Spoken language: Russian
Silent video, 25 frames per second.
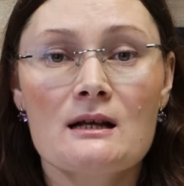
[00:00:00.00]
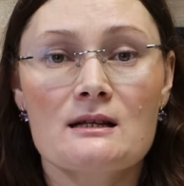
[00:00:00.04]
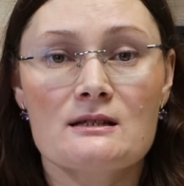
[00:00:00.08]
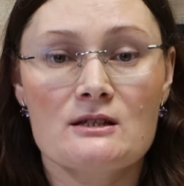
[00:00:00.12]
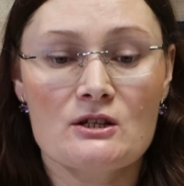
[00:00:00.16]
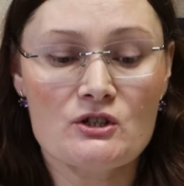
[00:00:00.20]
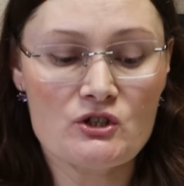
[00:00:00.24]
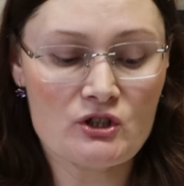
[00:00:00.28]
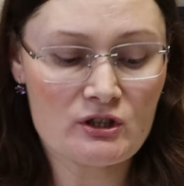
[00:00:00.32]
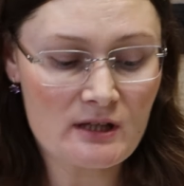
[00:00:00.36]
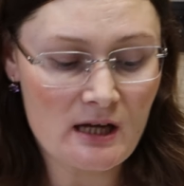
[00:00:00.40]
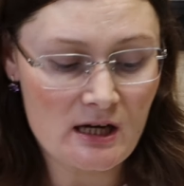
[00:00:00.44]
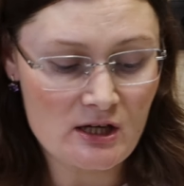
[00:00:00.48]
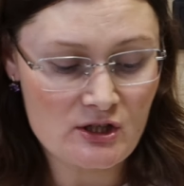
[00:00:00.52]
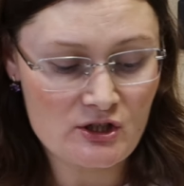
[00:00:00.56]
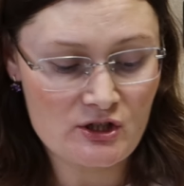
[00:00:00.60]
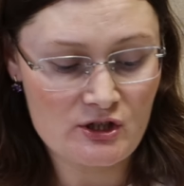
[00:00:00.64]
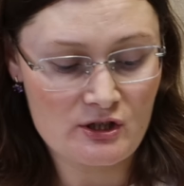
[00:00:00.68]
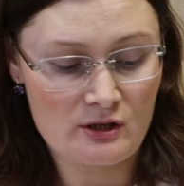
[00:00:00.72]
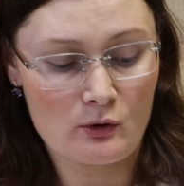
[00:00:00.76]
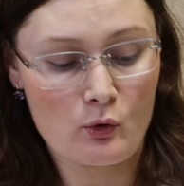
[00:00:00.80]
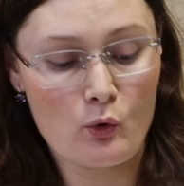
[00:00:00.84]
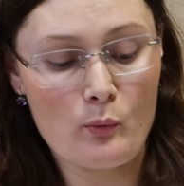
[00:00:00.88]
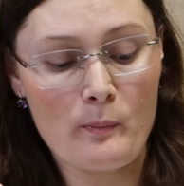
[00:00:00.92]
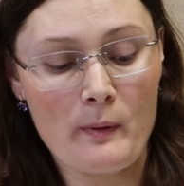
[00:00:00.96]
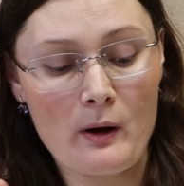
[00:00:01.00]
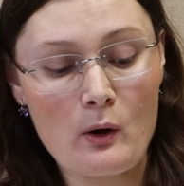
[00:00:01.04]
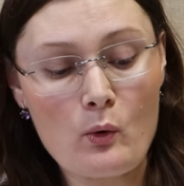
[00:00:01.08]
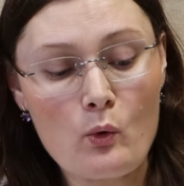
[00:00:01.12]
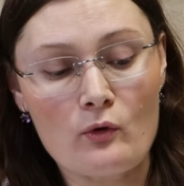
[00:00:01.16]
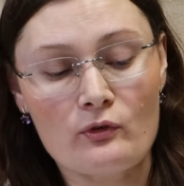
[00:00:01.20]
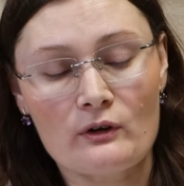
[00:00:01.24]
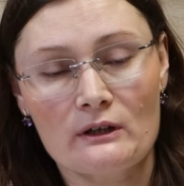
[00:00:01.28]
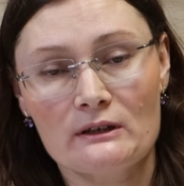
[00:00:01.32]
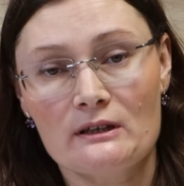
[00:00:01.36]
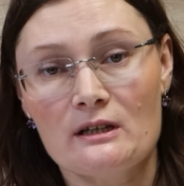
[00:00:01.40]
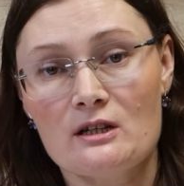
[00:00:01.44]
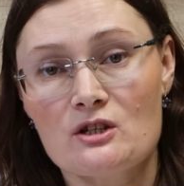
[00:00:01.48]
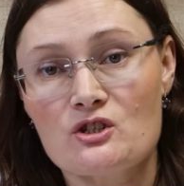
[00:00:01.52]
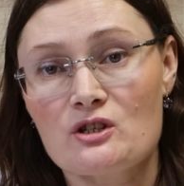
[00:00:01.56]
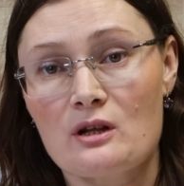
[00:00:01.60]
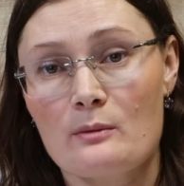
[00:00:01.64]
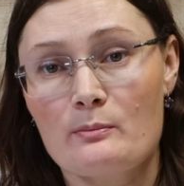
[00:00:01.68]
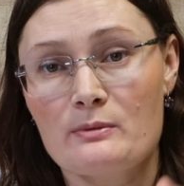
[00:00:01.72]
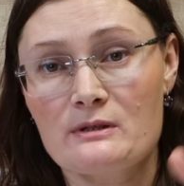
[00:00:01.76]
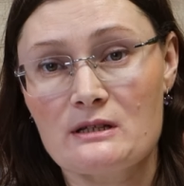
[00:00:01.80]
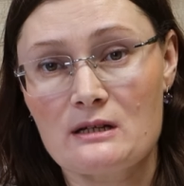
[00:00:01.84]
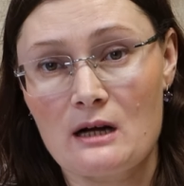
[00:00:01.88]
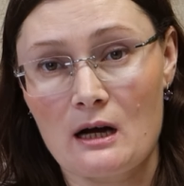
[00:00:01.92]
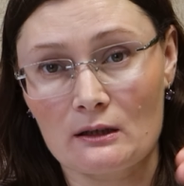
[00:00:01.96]
Значит, дальше. Упаковка
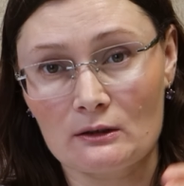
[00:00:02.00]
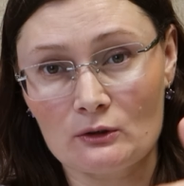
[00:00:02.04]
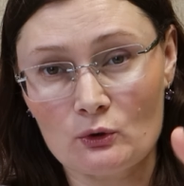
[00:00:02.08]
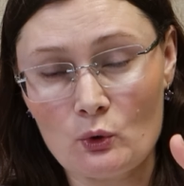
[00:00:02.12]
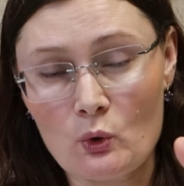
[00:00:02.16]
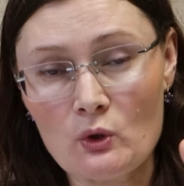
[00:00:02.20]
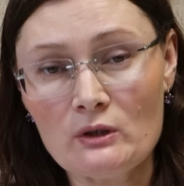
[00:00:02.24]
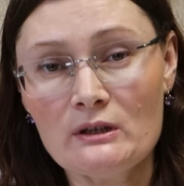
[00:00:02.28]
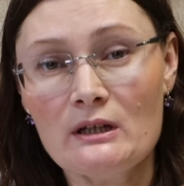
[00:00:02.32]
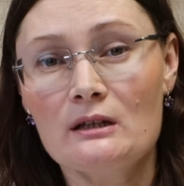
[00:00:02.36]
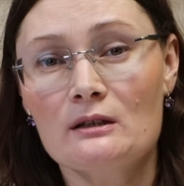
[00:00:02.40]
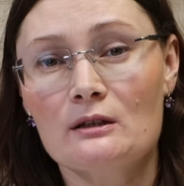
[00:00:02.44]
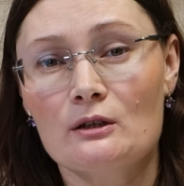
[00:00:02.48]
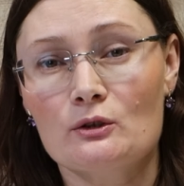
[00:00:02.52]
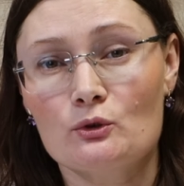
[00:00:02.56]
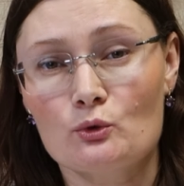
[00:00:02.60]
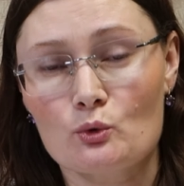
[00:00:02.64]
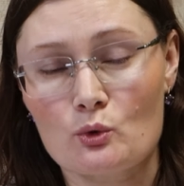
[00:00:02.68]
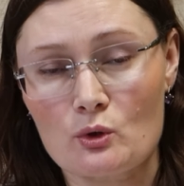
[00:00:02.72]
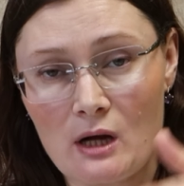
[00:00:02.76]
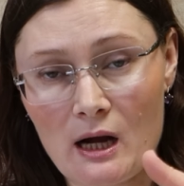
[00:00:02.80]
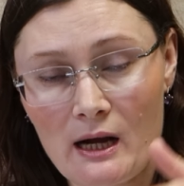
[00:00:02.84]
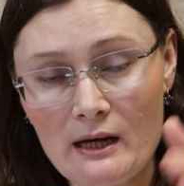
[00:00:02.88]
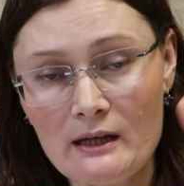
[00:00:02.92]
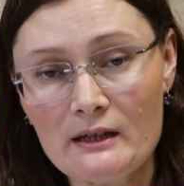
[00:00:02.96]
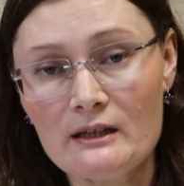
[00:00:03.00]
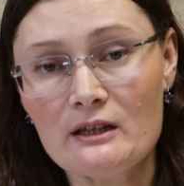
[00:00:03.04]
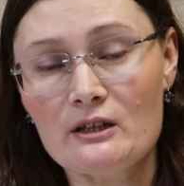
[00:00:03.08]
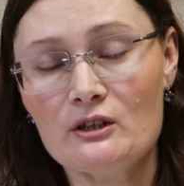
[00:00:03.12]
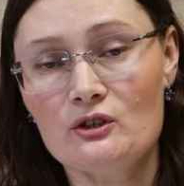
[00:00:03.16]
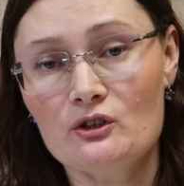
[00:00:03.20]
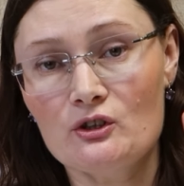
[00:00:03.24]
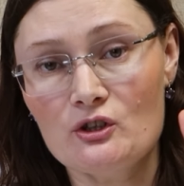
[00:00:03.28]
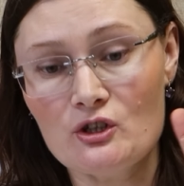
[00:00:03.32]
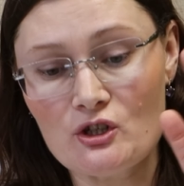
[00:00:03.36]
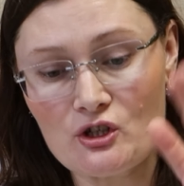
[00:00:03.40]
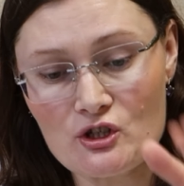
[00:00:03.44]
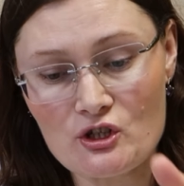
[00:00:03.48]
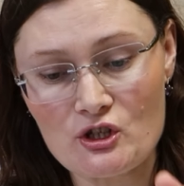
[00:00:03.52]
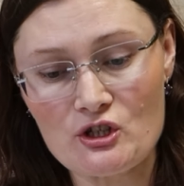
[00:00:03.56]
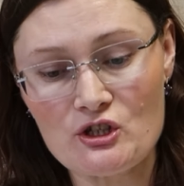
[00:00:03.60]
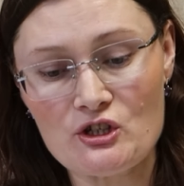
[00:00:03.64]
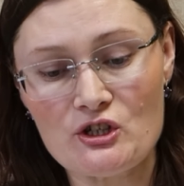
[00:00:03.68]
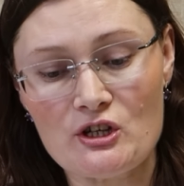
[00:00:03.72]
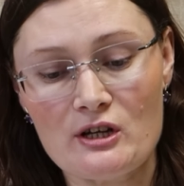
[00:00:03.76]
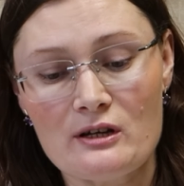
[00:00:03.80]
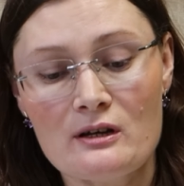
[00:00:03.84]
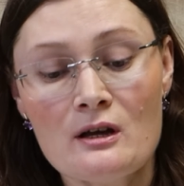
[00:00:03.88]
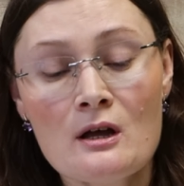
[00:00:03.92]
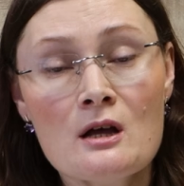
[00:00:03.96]
должна быть картонной, натуральной,
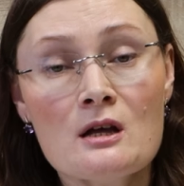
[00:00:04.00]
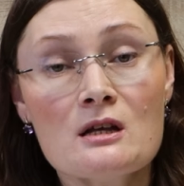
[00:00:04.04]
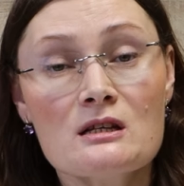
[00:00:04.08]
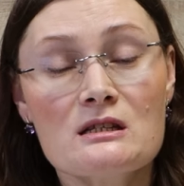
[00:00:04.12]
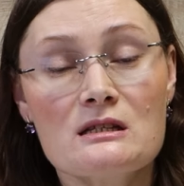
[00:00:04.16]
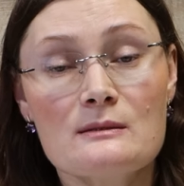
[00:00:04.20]
дышащей.